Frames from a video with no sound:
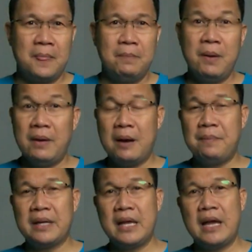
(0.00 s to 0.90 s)
May mga
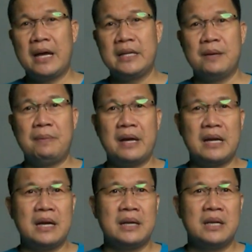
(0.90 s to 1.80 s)
pangyayari na
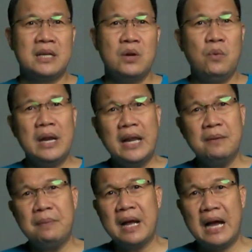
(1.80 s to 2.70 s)
parang wala
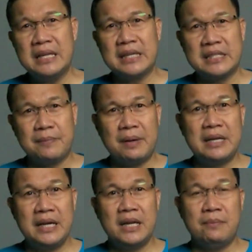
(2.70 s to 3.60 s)
nang pag-asa sa
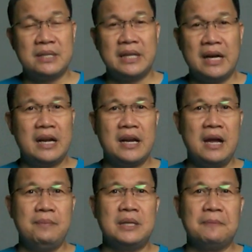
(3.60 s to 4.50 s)
paningin ng mas
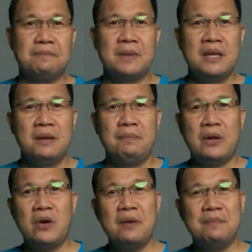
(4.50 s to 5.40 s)
nakararami.
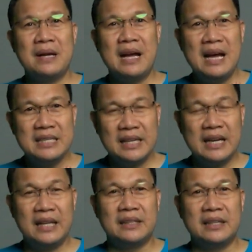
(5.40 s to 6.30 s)
Pero ang pag-asa
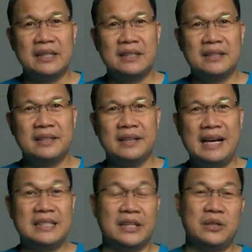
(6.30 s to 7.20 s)
natin
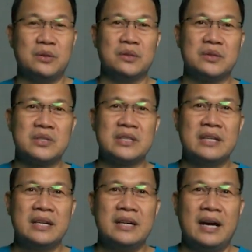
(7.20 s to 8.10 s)
ay sa Diyos
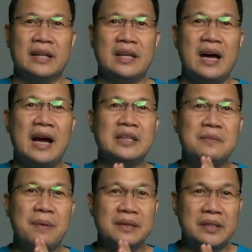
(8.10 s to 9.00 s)
at ang
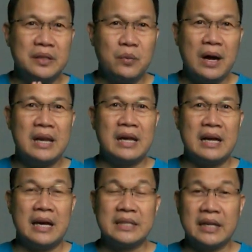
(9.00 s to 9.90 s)
ating
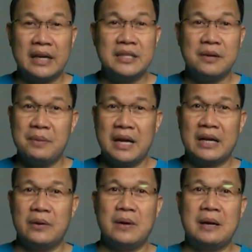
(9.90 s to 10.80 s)
pagtitiwala ay sa Kanyang
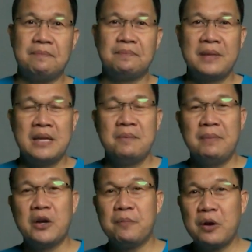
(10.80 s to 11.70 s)
magagawa.
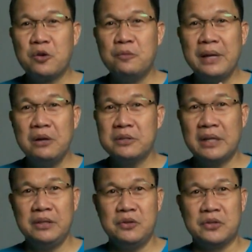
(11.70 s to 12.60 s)
Pero pag kumilos
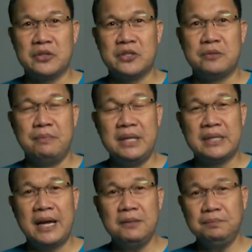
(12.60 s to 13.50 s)
ang Diyos,
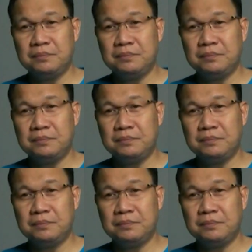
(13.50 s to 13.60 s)
minsan,